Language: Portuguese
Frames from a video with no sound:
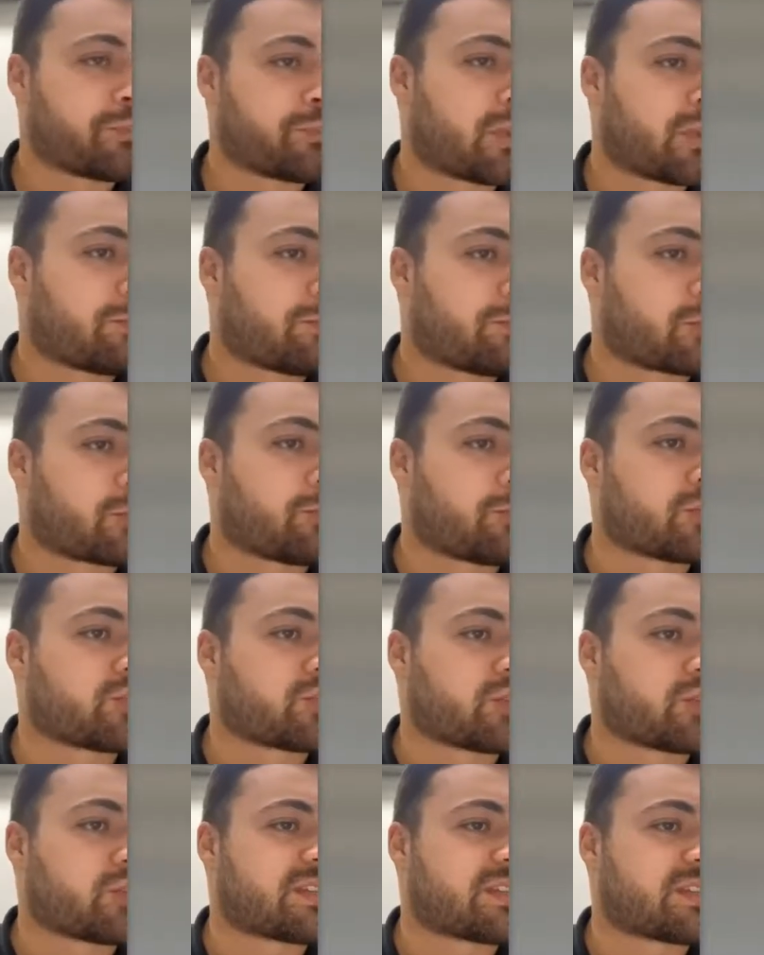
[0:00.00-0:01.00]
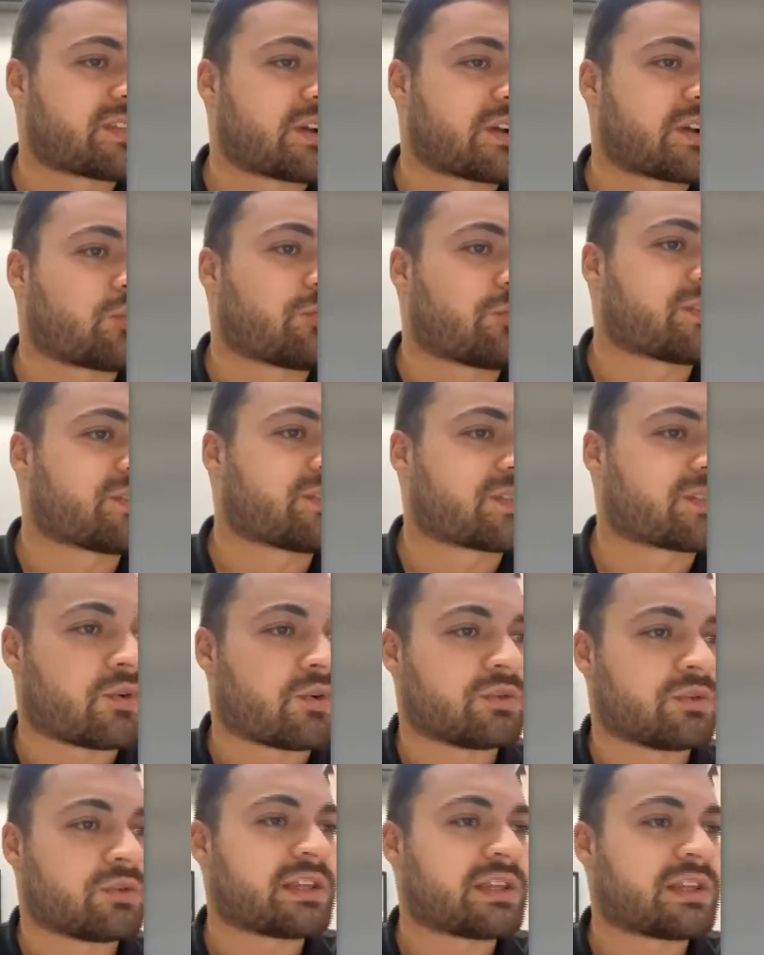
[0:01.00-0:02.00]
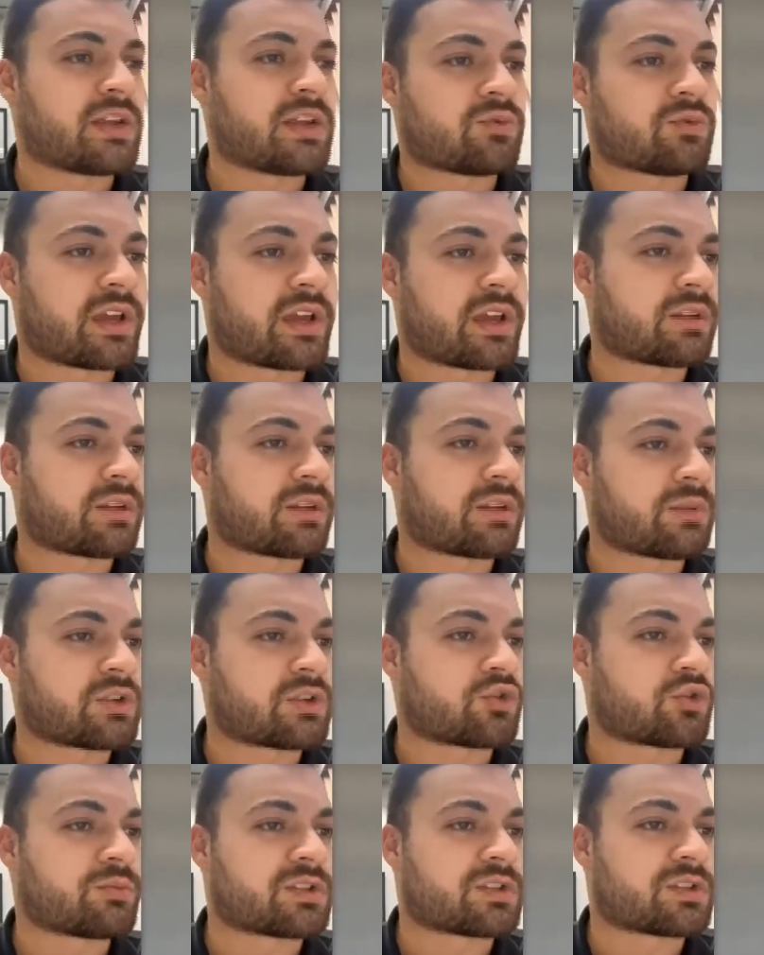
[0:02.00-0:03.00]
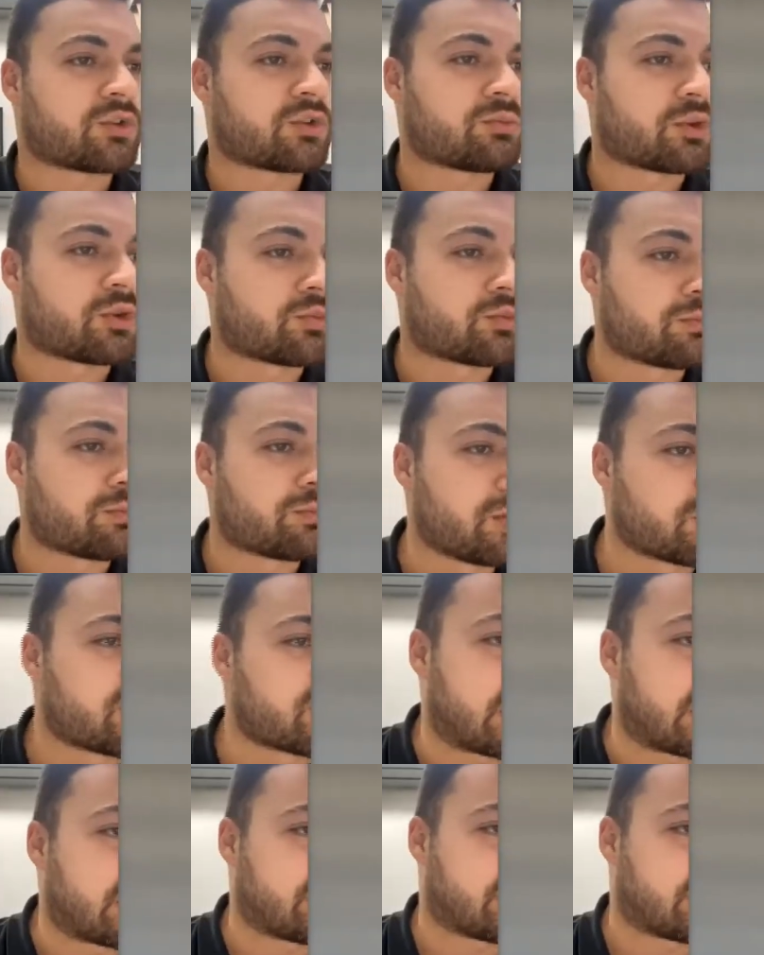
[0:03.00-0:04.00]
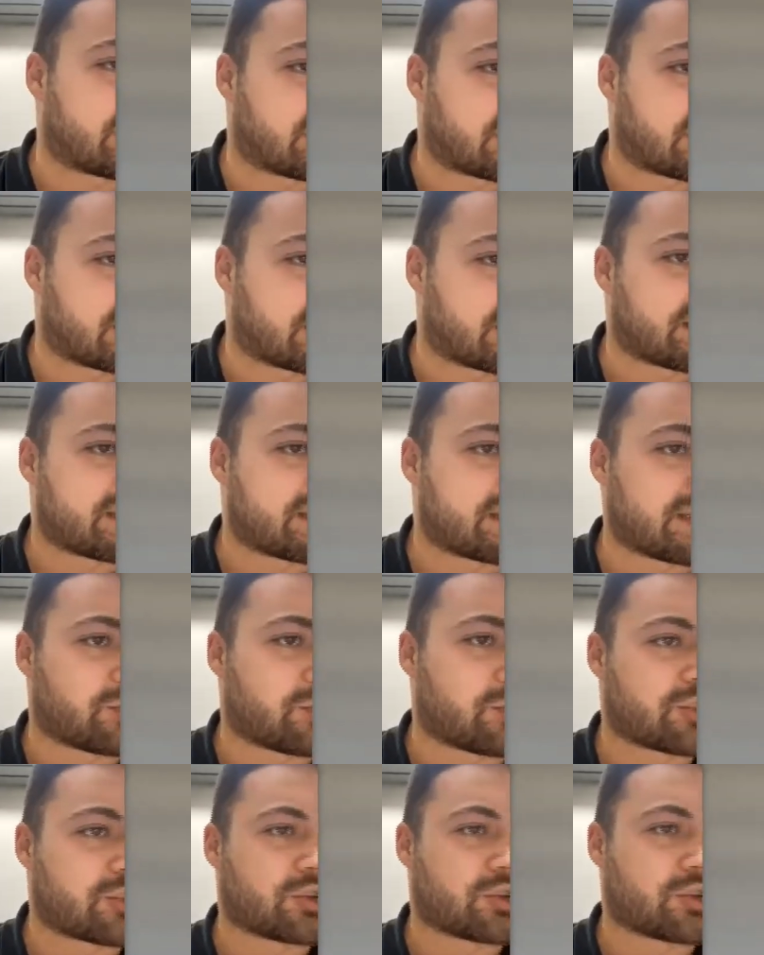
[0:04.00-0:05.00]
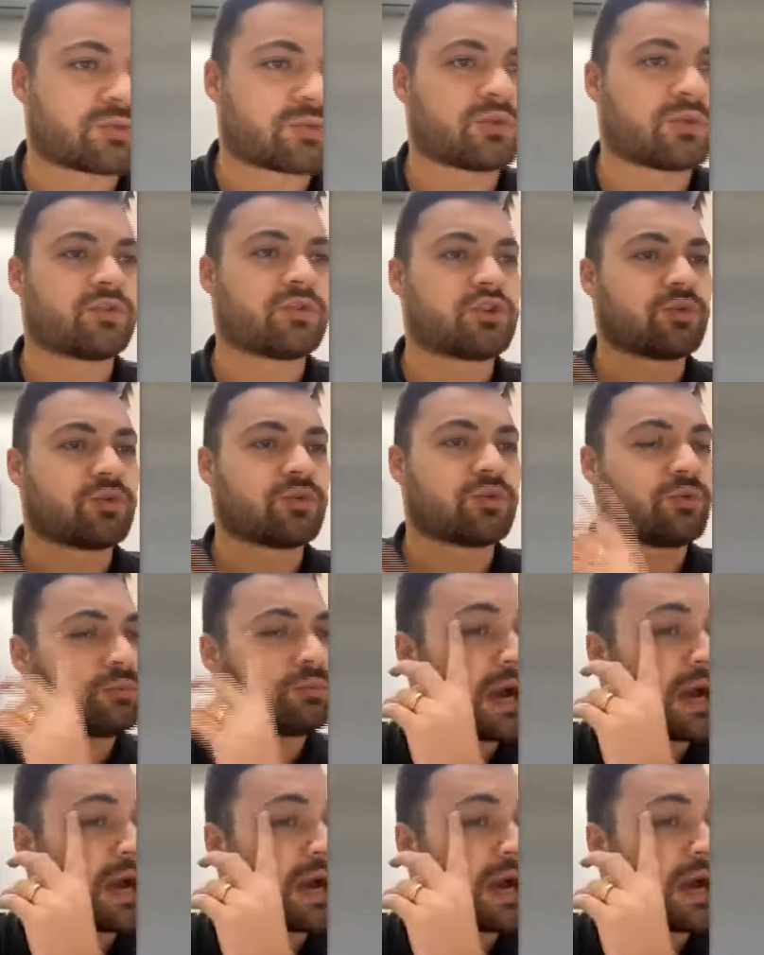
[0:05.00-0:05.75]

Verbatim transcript: Proposições da comissão. Item 1. Requerimento de comissão número 1775 de 2020, barra